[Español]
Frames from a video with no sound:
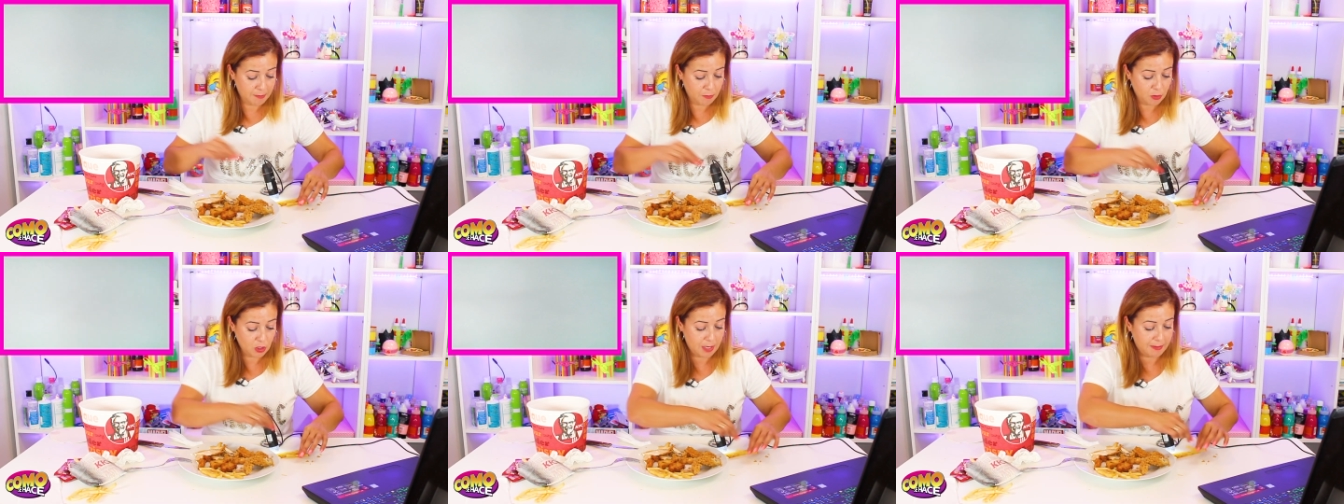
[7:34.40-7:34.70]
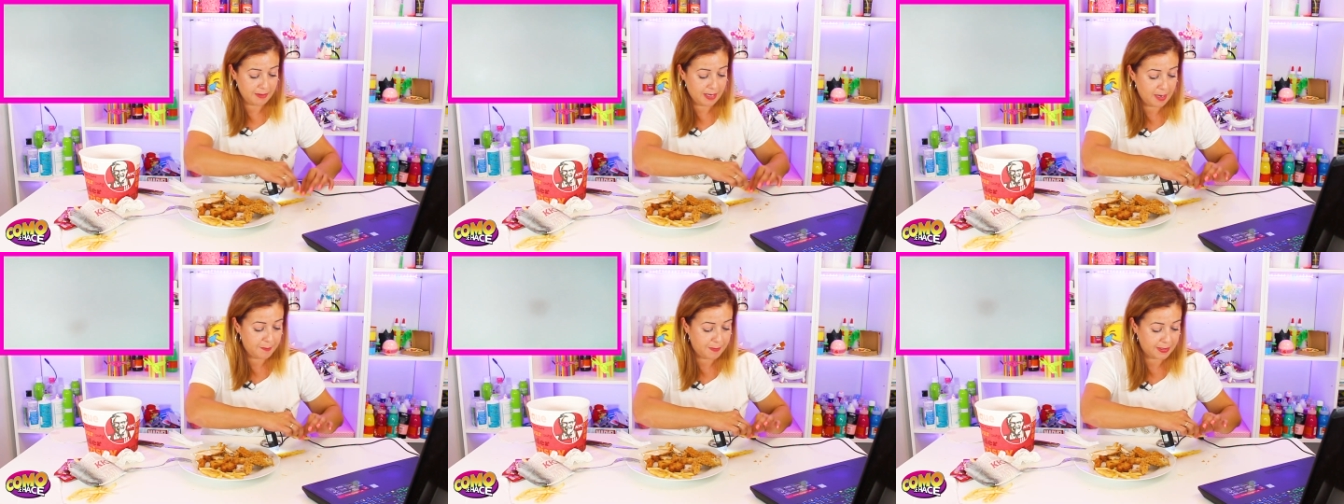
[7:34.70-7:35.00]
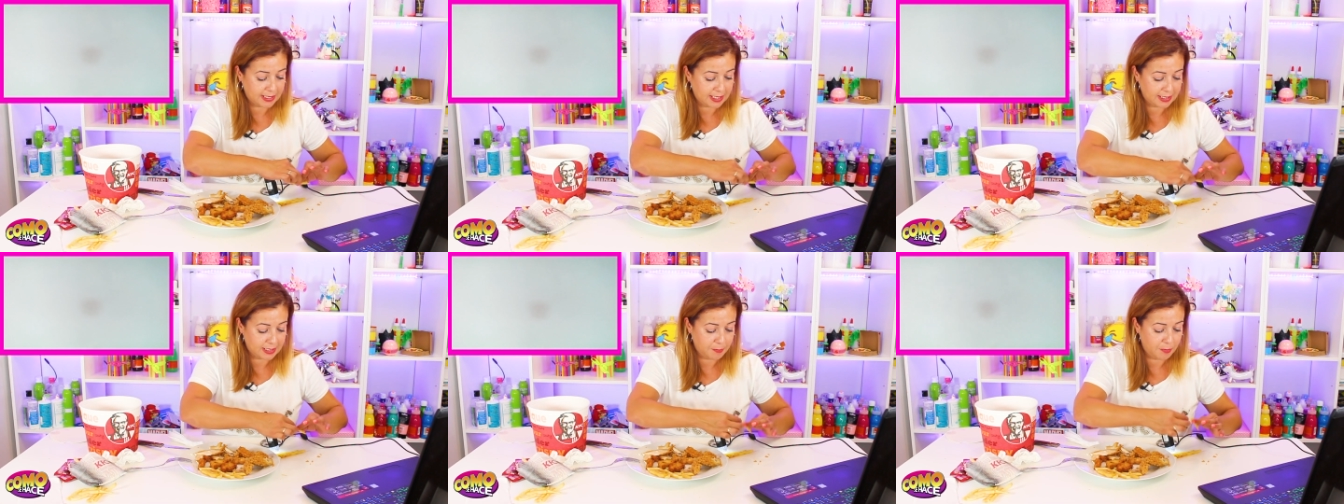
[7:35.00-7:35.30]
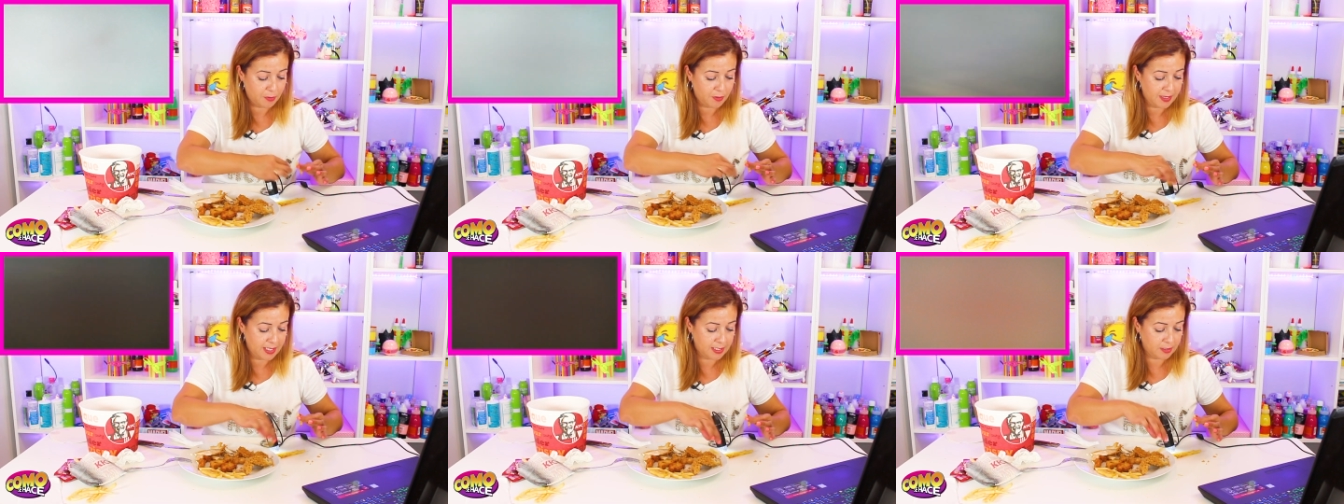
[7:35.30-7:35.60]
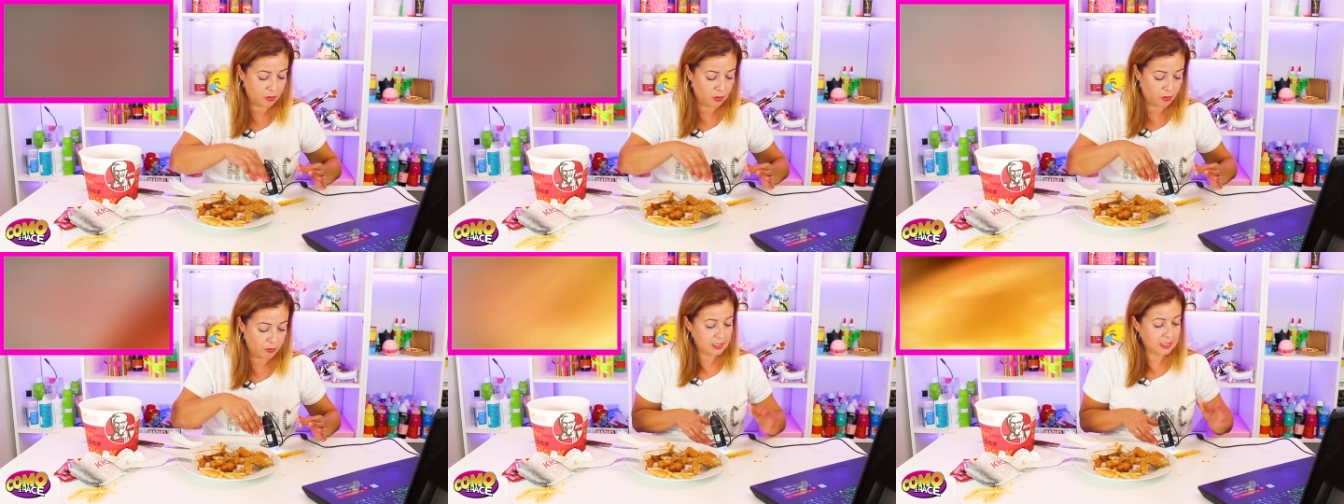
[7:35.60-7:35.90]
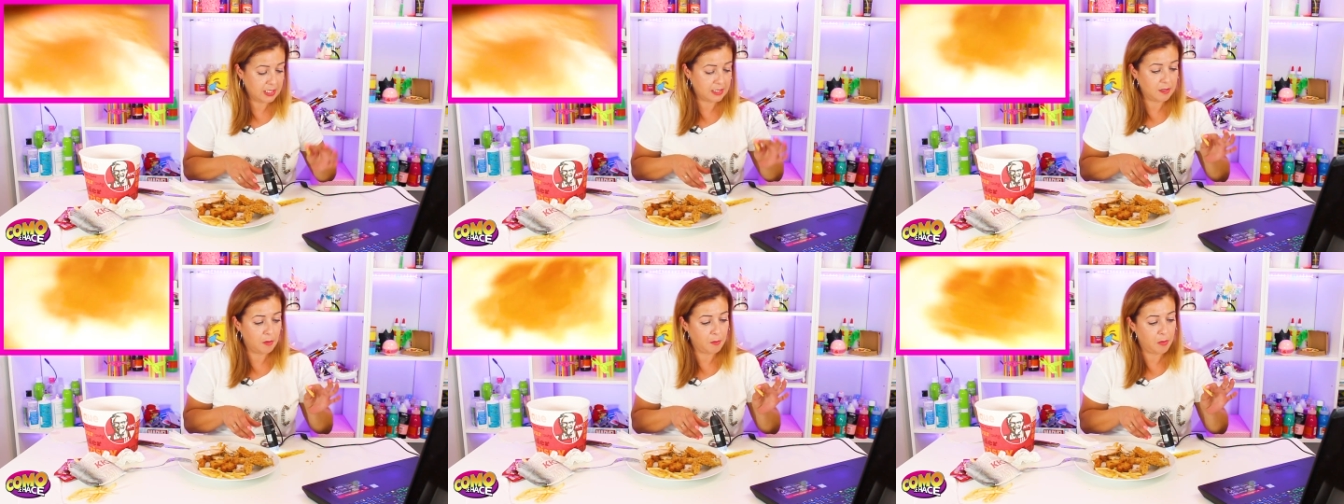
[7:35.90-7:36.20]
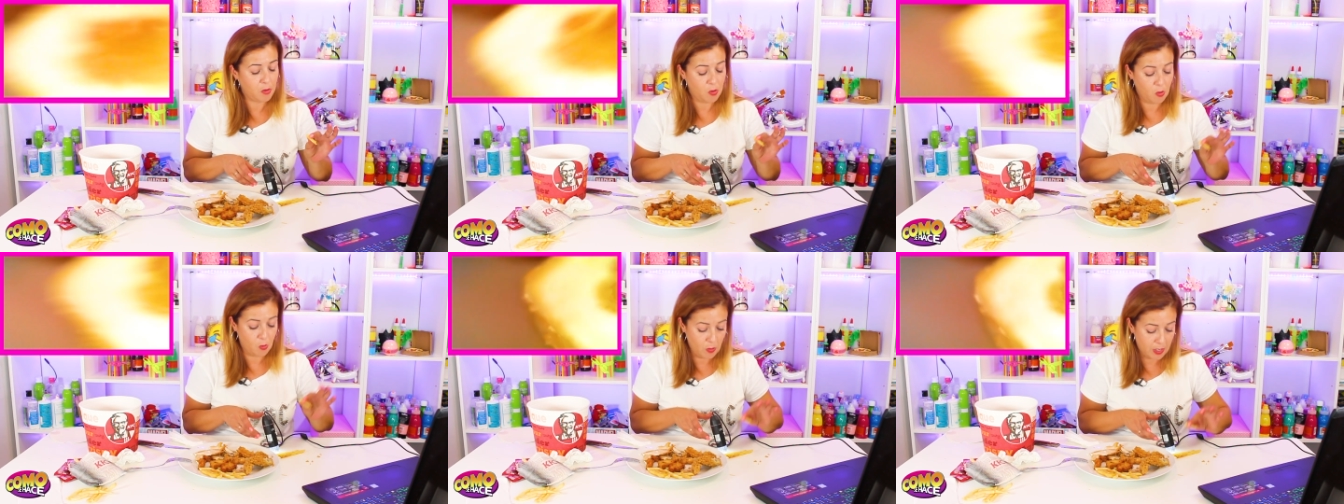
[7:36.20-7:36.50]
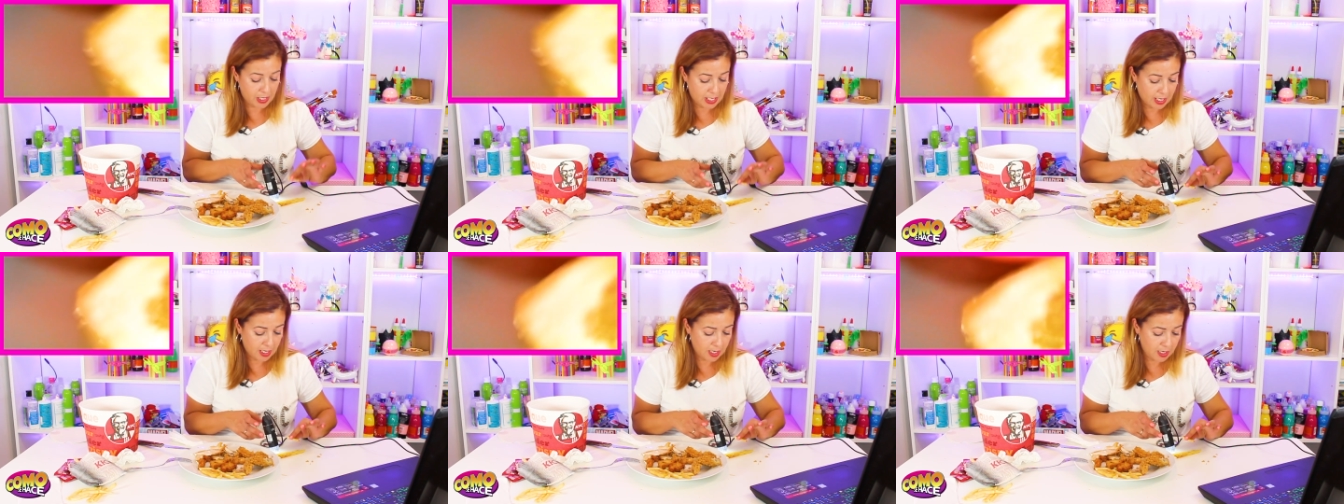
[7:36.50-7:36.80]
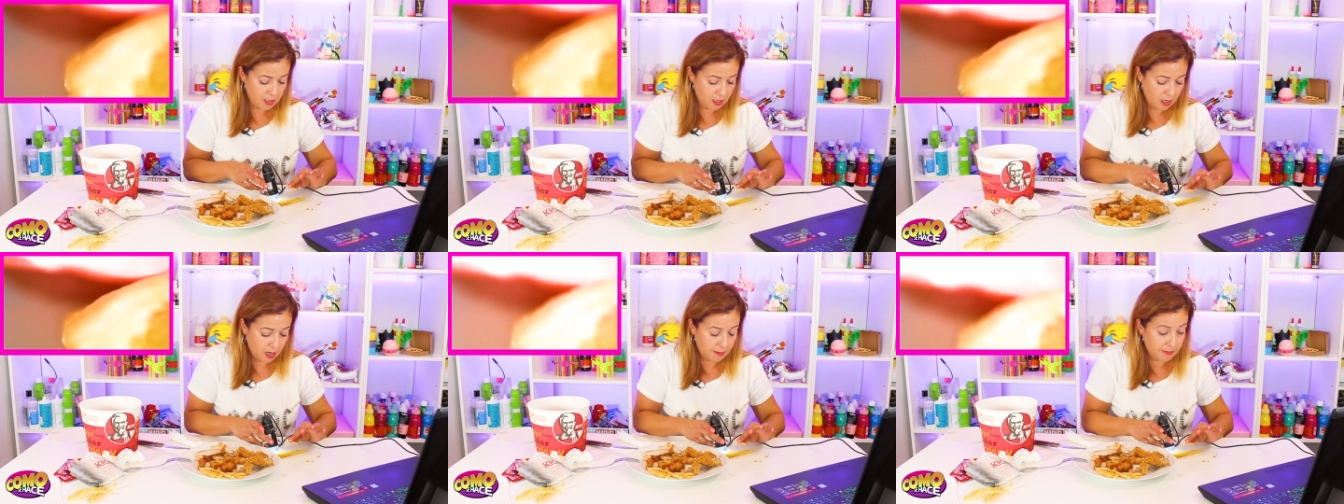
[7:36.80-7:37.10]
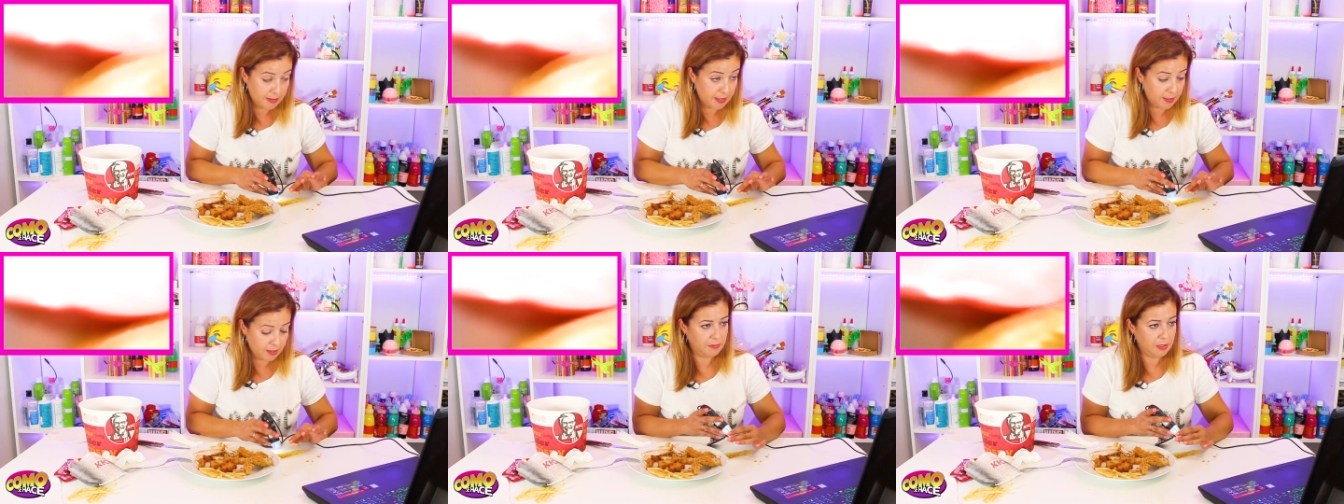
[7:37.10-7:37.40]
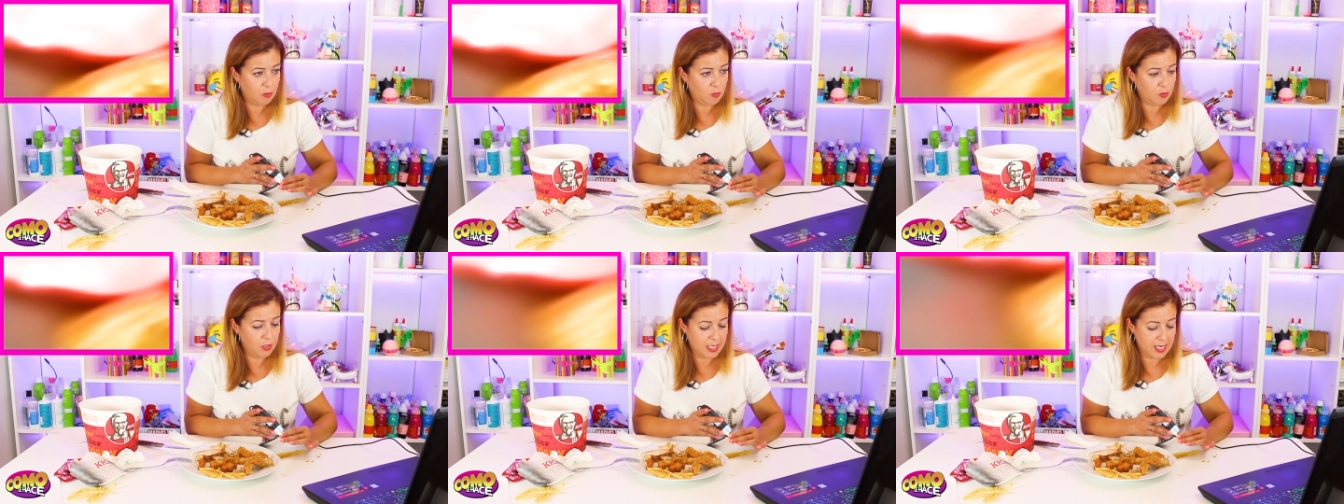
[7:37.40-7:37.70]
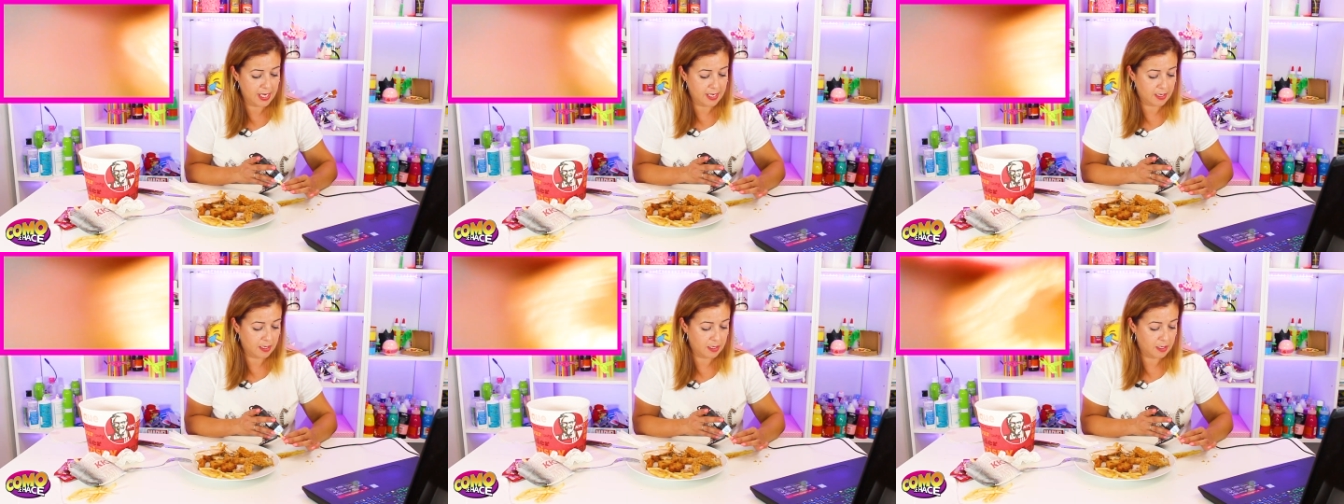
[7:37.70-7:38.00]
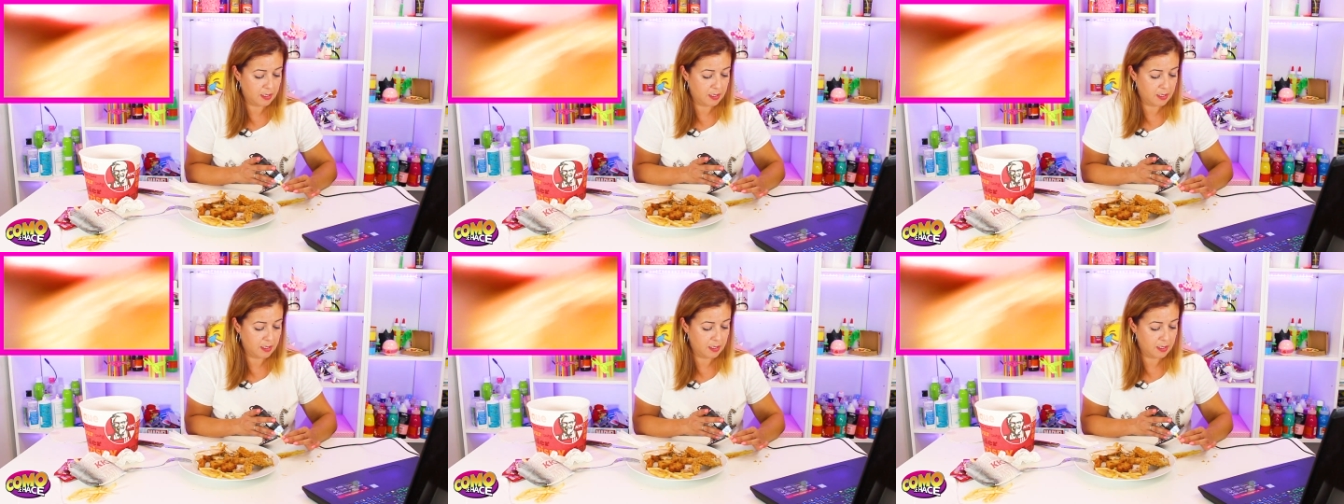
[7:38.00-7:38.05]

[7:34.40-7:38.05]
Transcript: vamos a ver la patata por dentro. Esta está un poco hueca, ¿eh? A ver, mi uña.